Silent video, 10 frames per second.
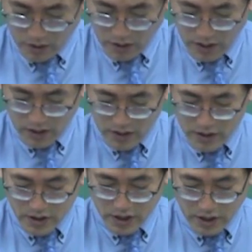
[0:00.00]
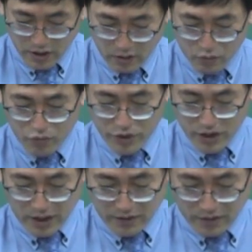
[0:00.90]
KC에 대한
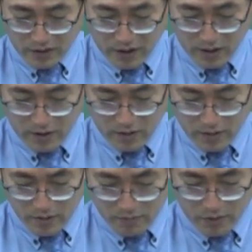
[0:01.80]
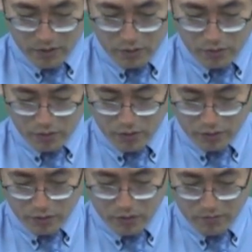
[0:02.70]
구리라든가 뭐 요런
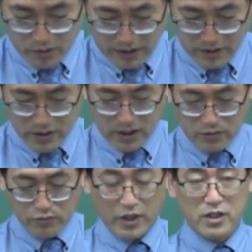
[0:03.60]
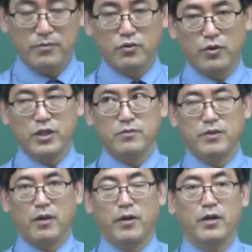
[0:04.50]
것도 뭐 같이 가지고 계시면
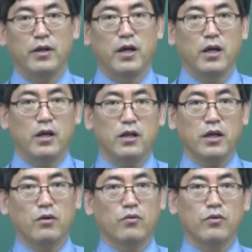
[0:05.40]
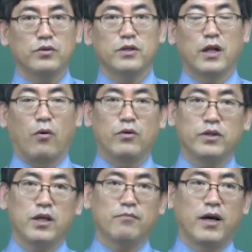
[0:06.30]
좋겠습니다만 일단은 그것은 나올
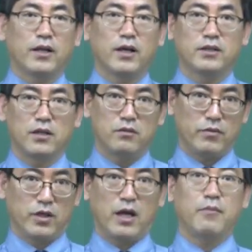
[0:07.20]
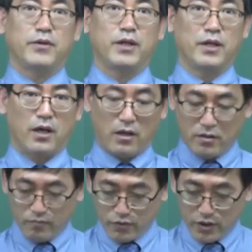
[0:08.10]
때마다 설명을 하면 되니까
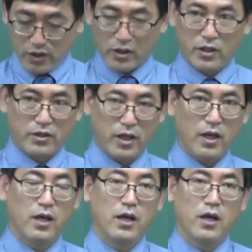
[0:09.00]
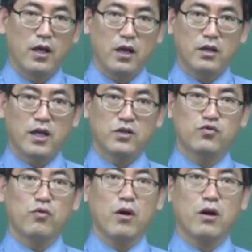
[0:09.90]
큰 문제는 없겠는데 일단
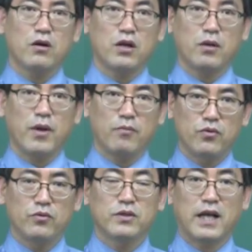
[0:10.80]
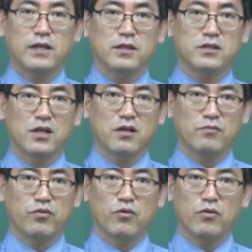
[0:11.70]
수열, 리베붕,
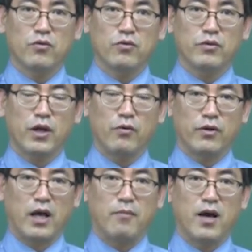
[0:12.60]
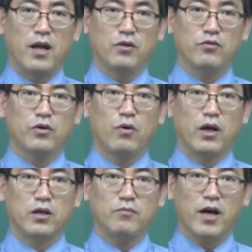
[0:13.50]
탄진산, 플로르네온, 남아알균,
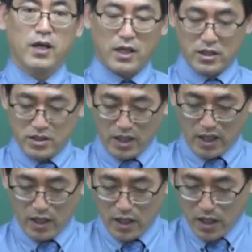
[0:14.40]
황염화, KC